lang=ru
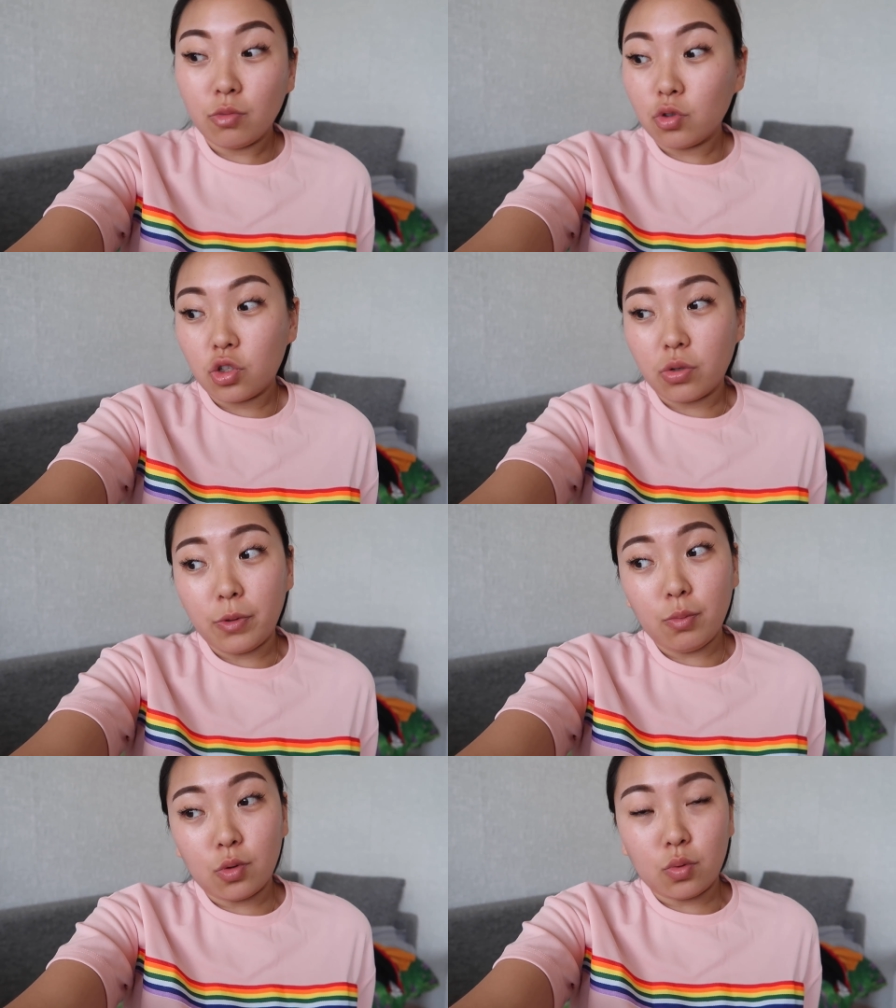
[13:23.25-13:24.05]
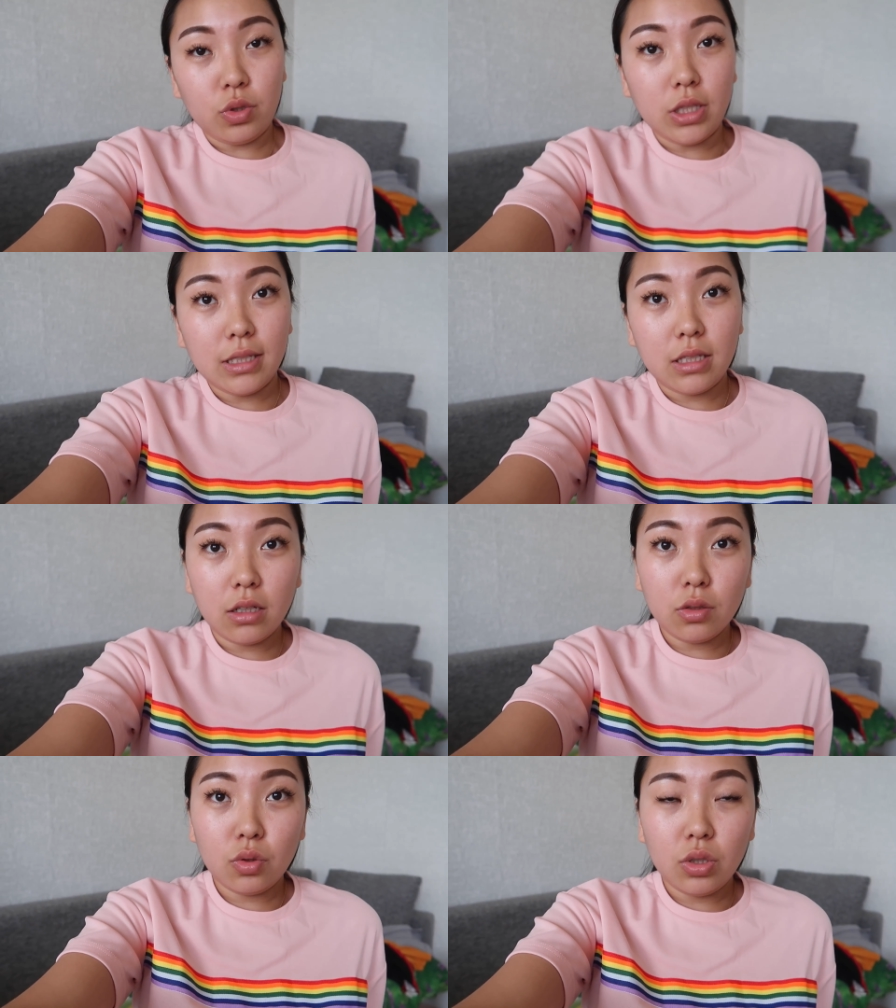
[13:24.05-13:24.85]
немножечко приборку здесь
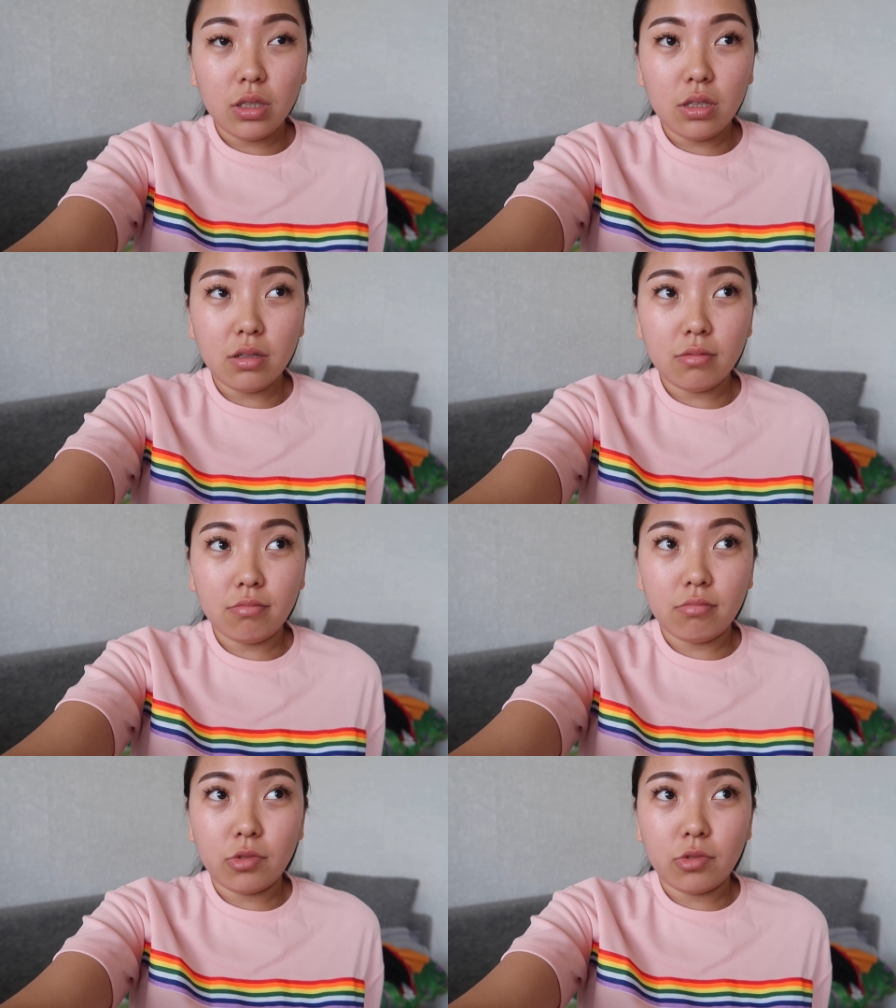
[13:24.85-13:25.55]
сделаю и,